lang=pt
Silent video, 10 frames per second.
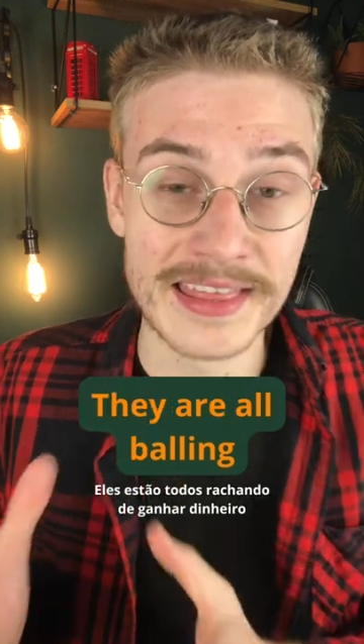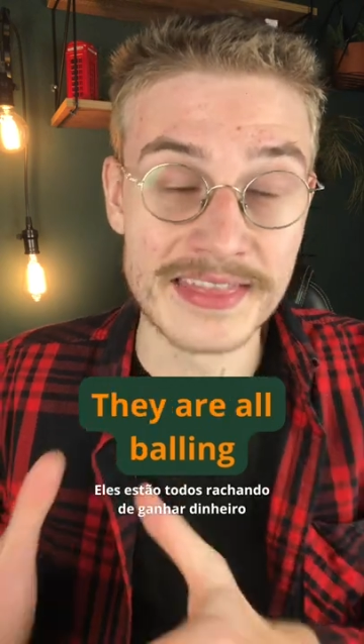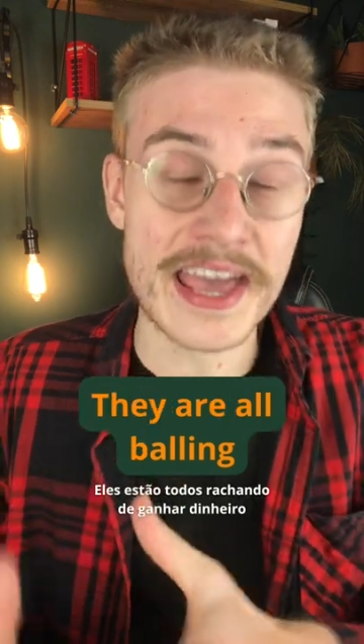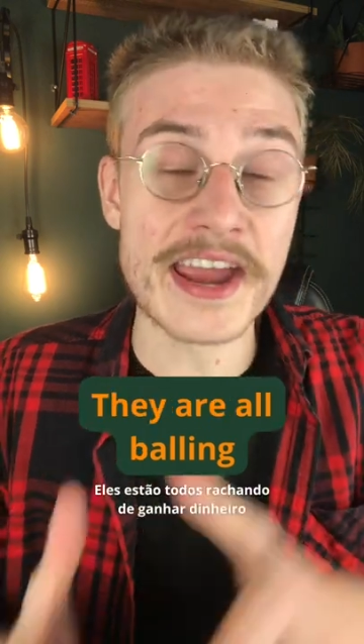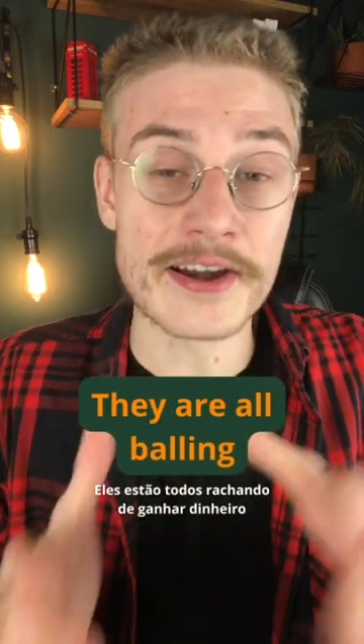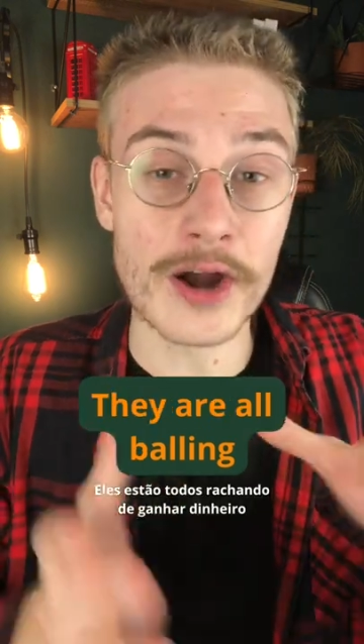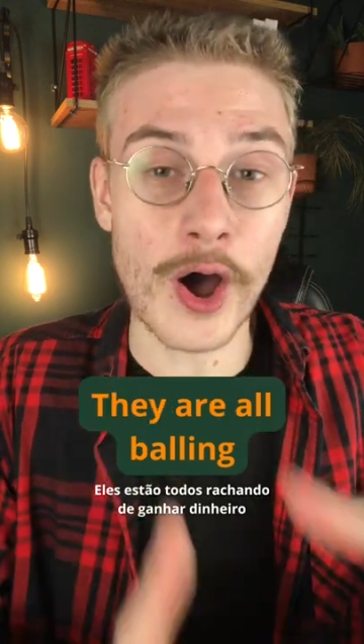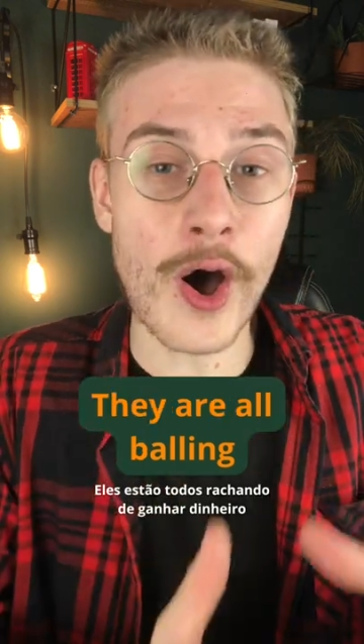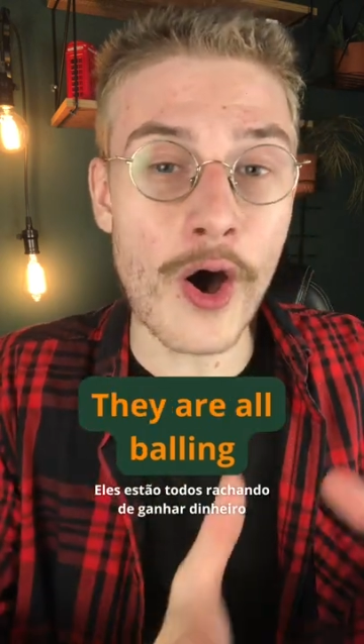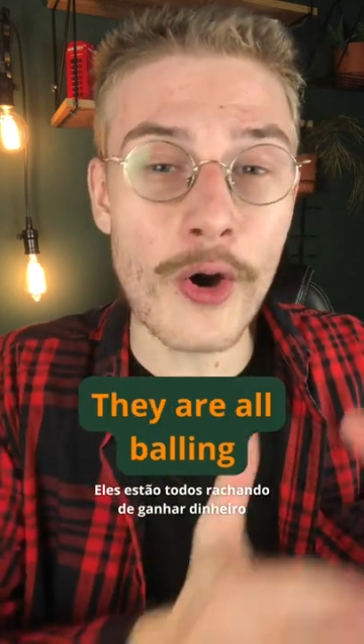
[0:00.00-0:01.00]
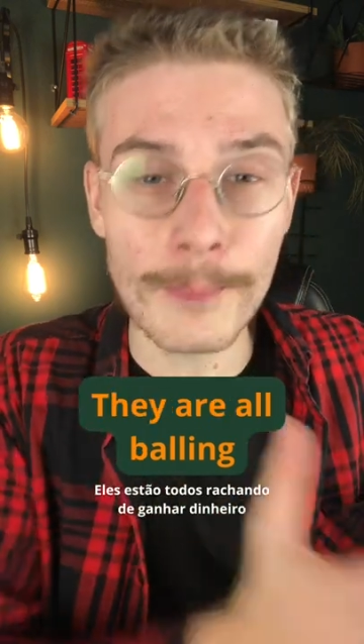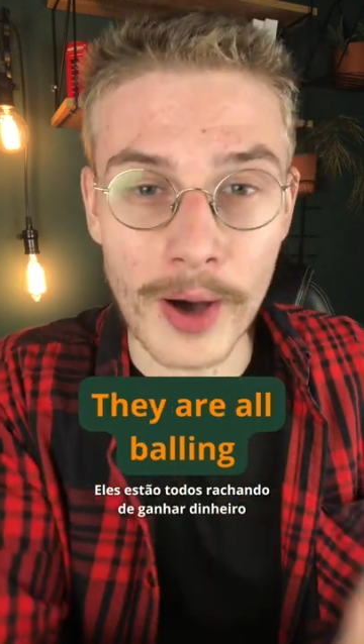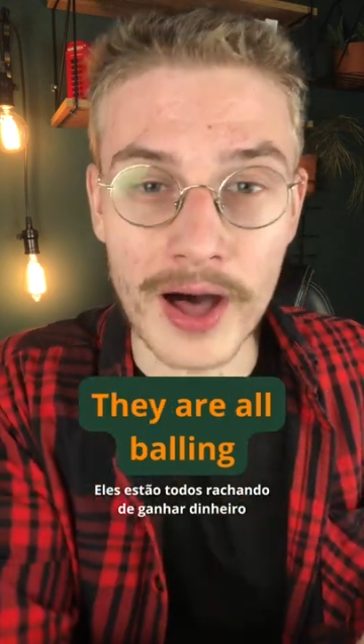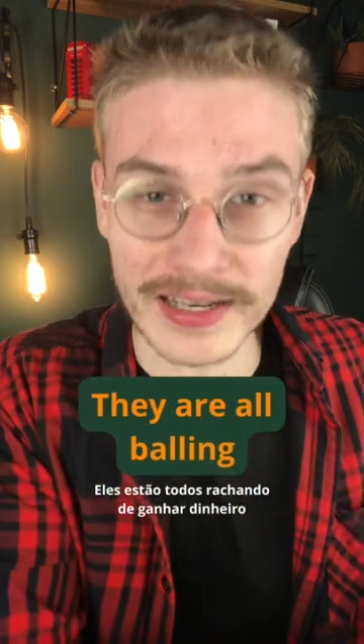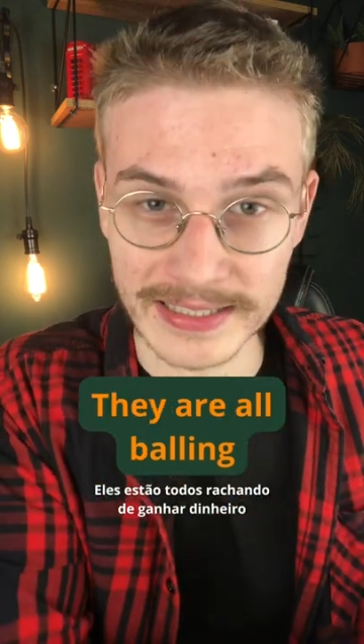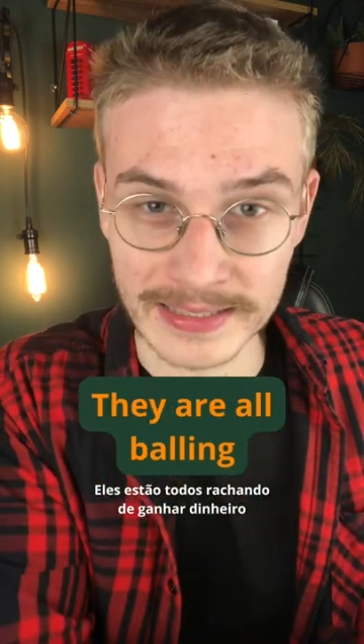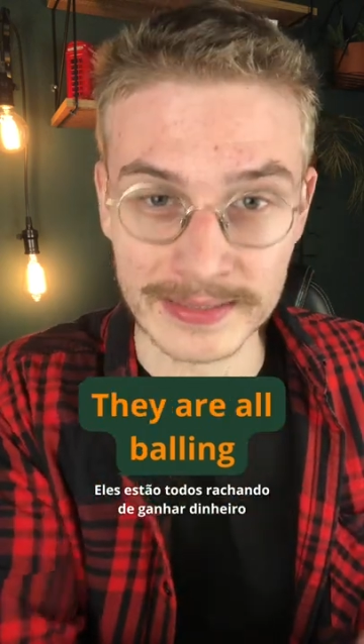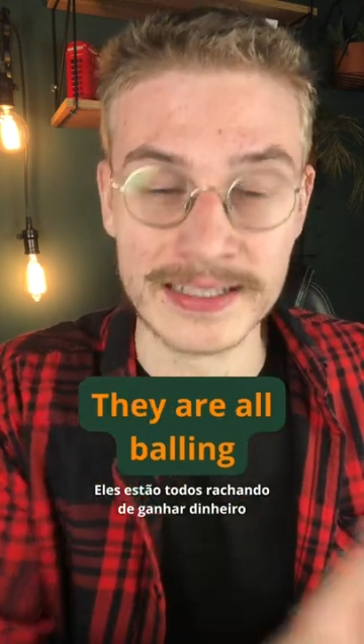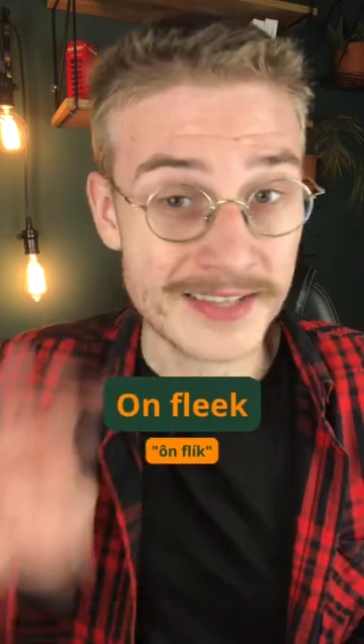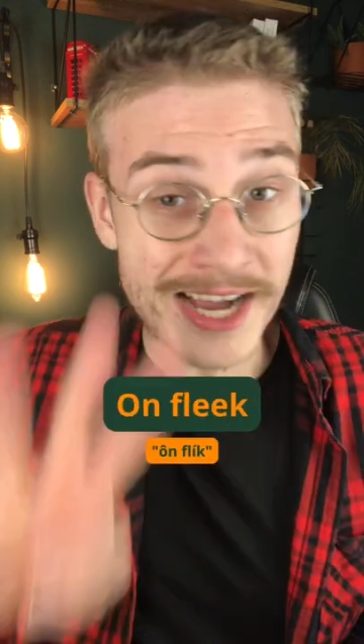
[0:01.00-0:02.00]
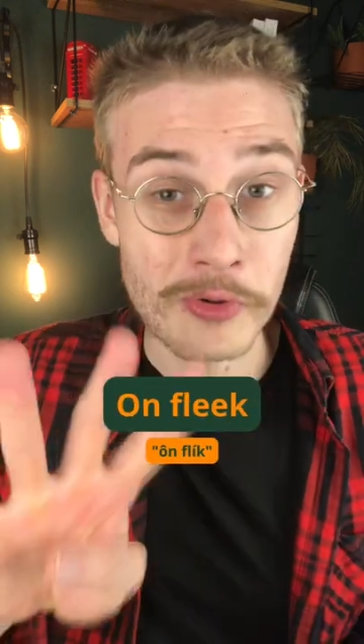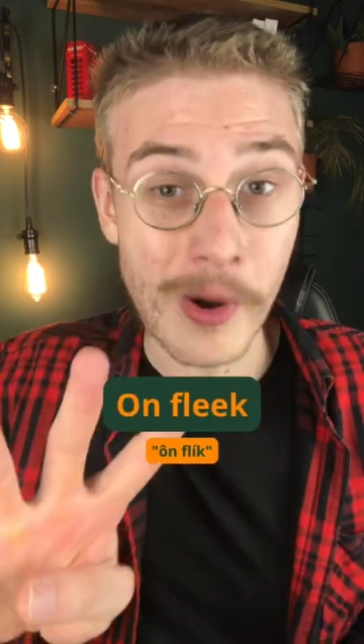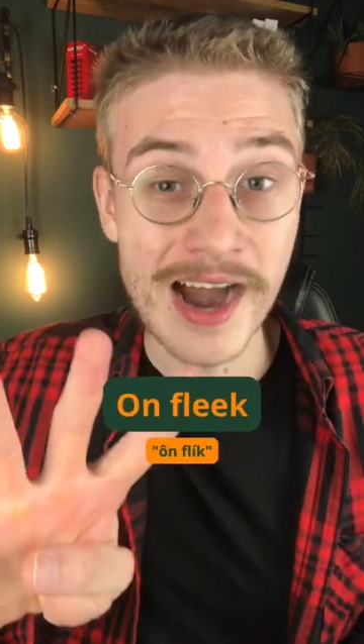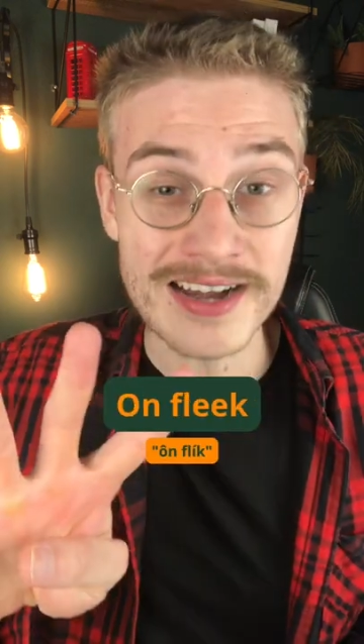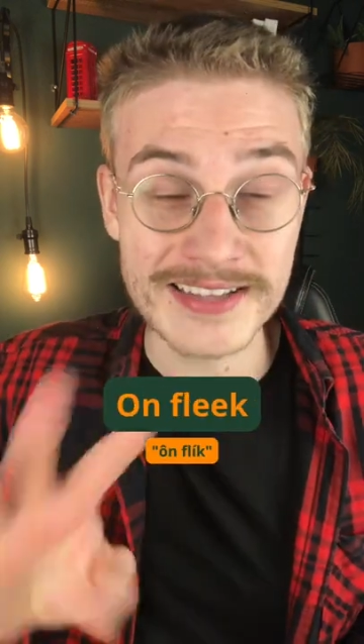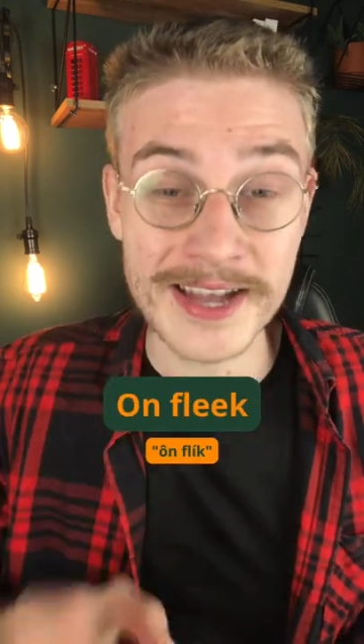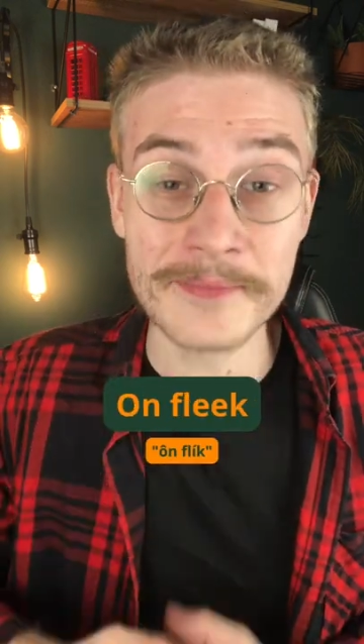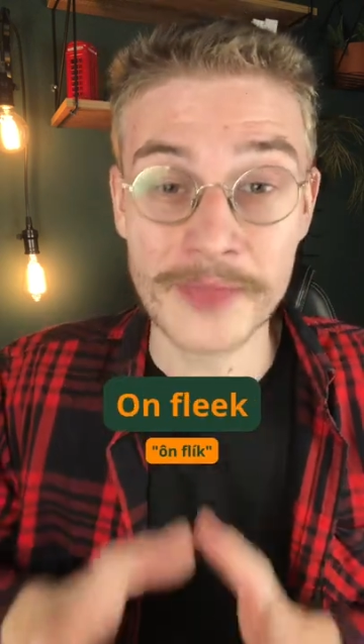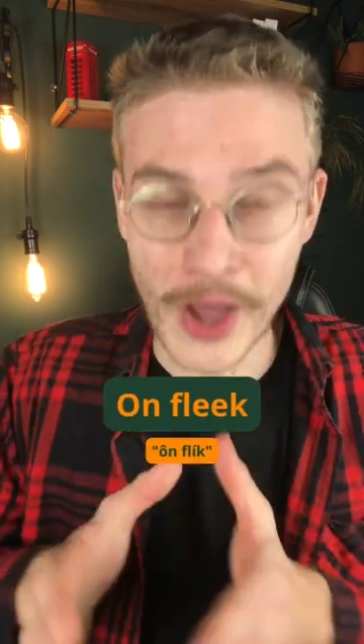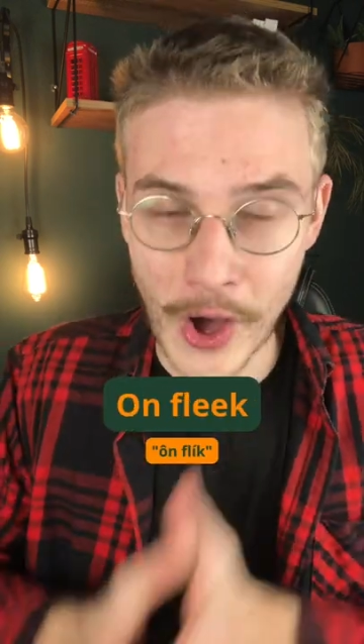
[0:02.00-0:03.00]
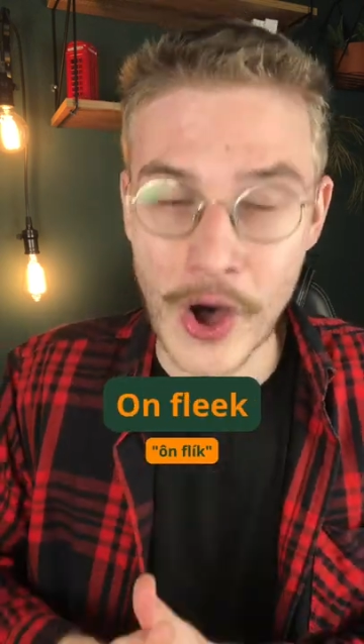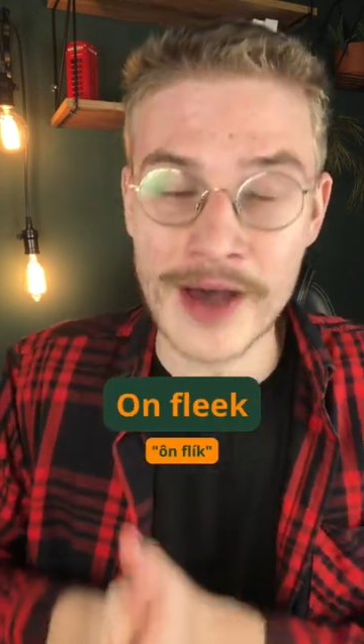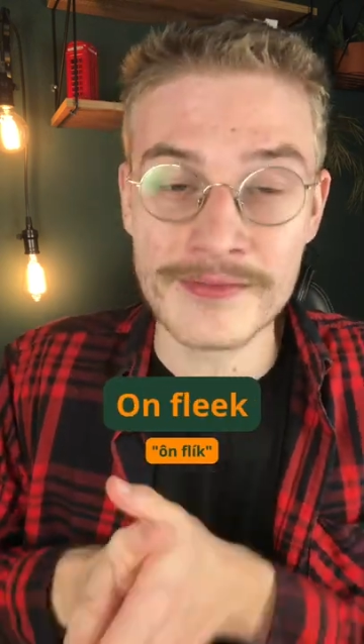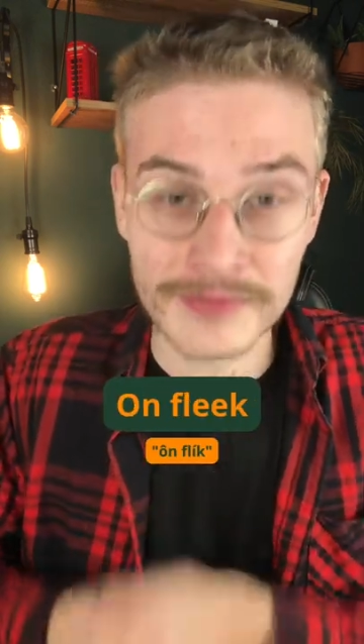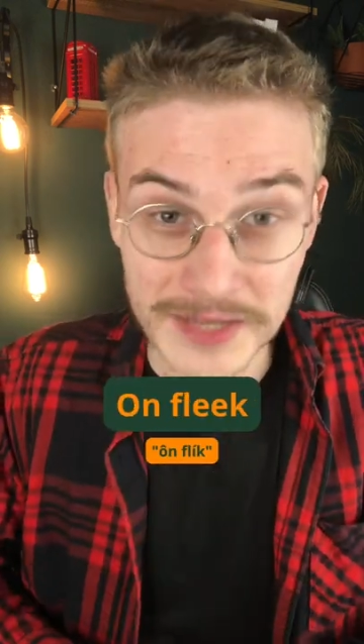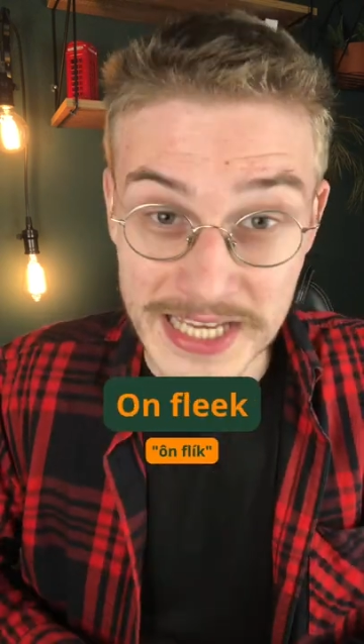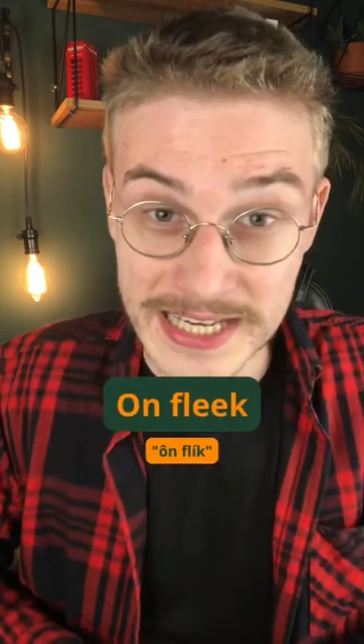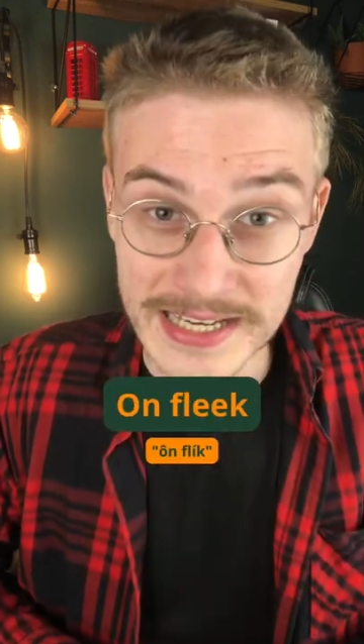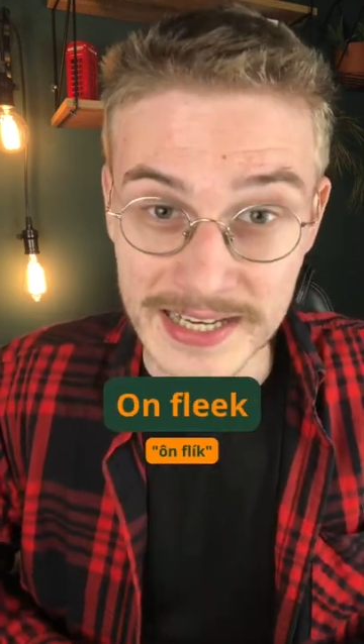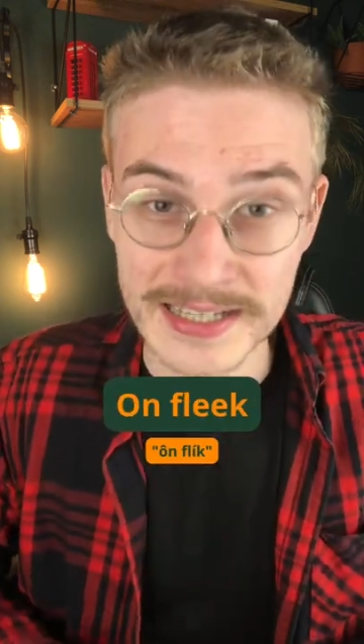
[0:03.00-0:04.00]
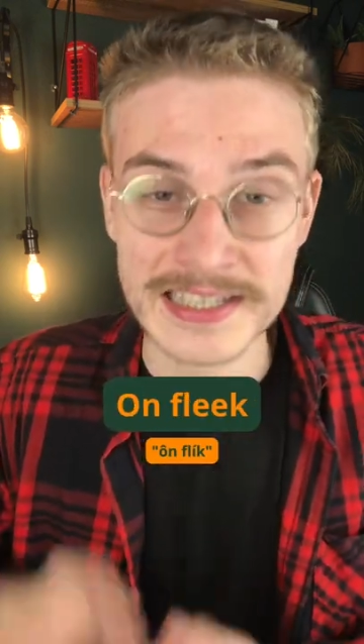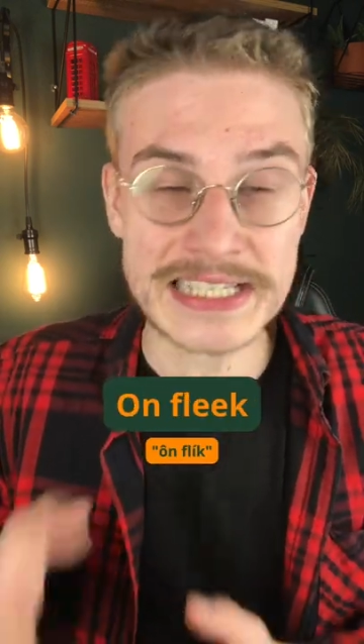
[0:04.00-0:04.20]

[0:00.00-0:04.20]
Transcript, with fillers: they are all ballin. E a quarta, on fleek.